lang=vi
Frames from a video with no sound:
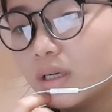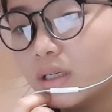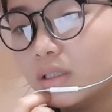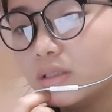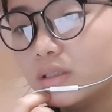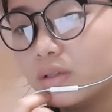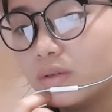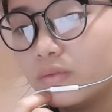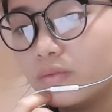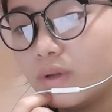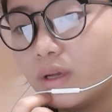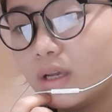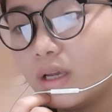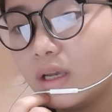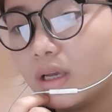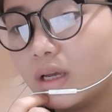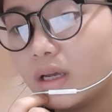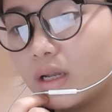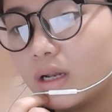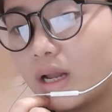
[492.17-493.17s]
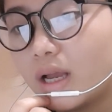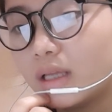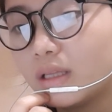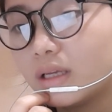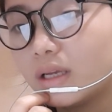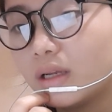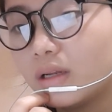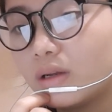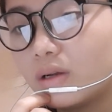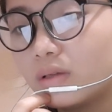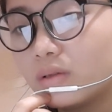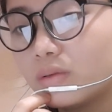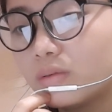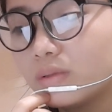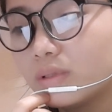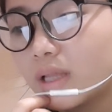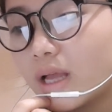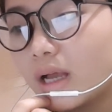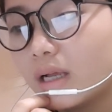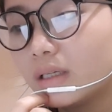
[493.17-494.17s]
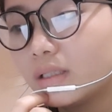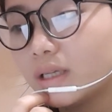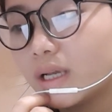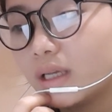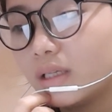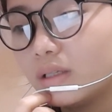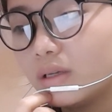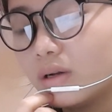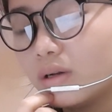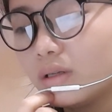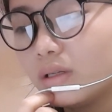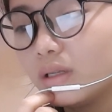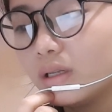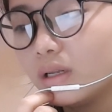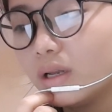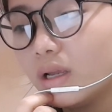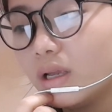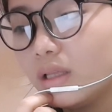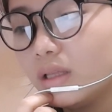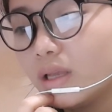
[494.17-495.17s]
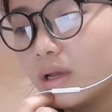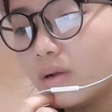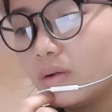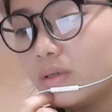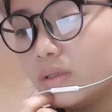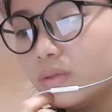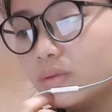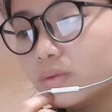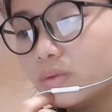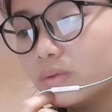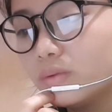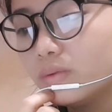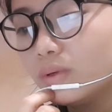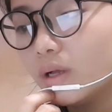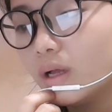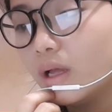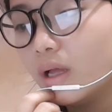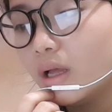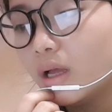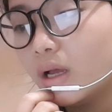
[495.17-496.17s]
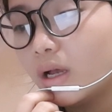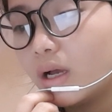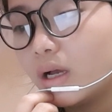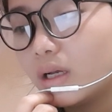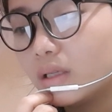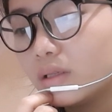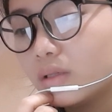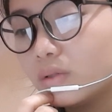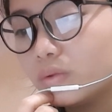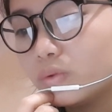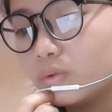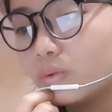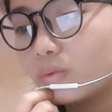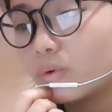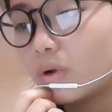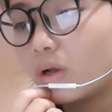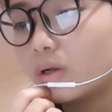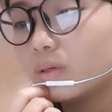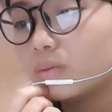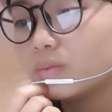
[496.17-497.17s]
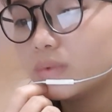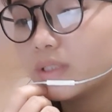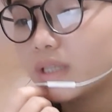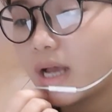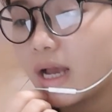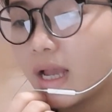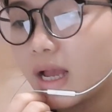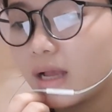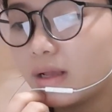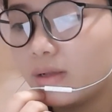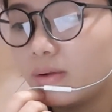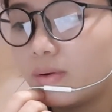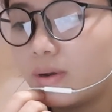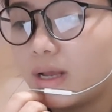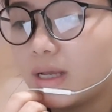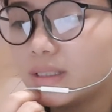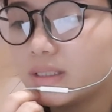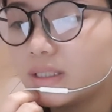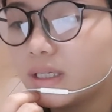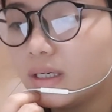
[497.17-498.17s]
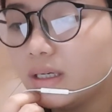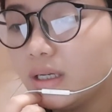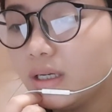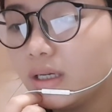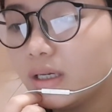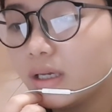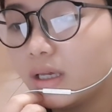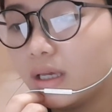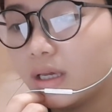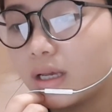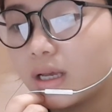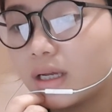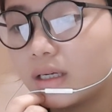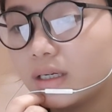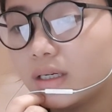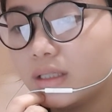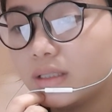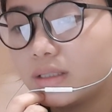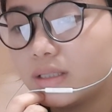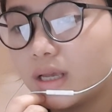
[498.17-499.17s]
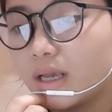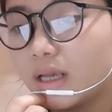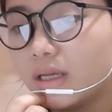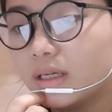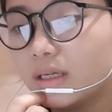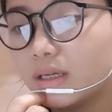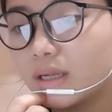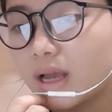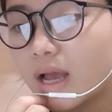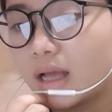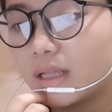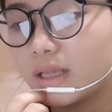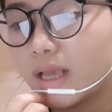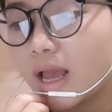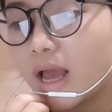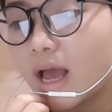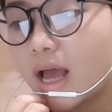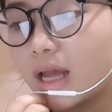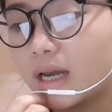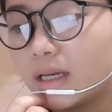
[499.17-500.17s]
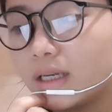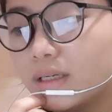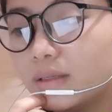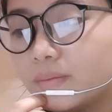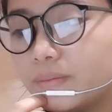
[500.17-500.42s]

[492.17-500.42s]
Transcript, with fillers: trở về lại thấy nó tung tăng nhảy nhót đi theo Lưu Dũng. uh, tử dục nói không sai, Hạ Hiểu Lan rất ích kỷ khẳng định sẽ hận cả nhà hắn.